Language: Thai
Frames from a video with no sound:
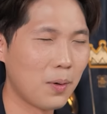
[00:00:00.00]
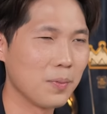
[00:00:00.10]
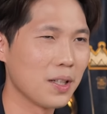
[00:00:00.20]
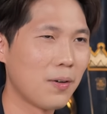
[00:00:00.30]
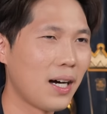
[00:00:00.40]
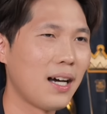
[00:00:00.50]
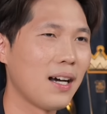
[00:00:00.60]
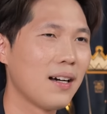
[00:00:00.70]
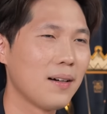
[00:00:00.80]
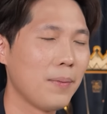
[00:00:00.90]
ผมเชื่อว่า
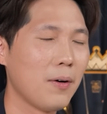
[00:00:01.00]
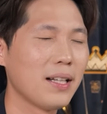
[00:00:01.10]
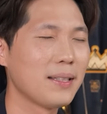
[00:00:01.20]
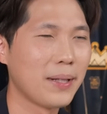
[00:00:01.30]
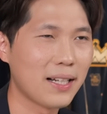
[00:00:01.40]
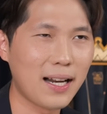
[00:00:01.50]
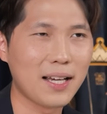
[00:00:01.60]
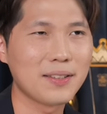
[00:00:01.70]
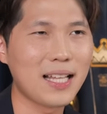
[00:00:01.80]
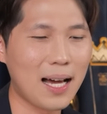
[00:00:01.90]
ไม่ว่าจะเป็นใคร
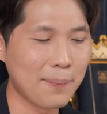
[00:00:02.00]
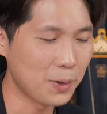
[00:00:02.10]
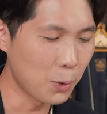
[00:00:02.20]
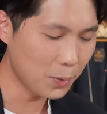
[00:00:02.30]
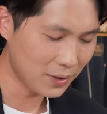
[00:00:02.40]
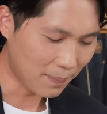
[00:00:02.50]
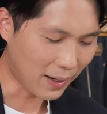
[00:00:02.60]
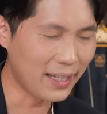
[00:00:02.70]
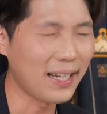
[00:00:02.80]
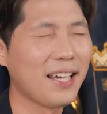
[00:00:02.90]
ก็ตามยุคส
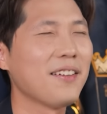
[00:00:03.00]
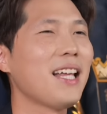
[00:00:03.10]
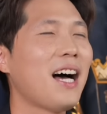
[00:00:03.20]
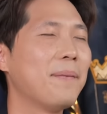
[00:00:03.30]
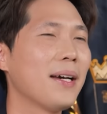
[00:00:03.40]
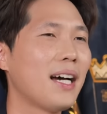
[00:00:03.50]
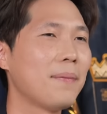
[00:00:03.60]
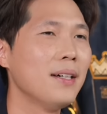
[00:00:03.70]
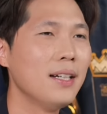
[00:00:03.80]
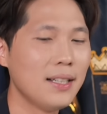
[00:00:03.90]
มัยไหนก็ตามนะครับ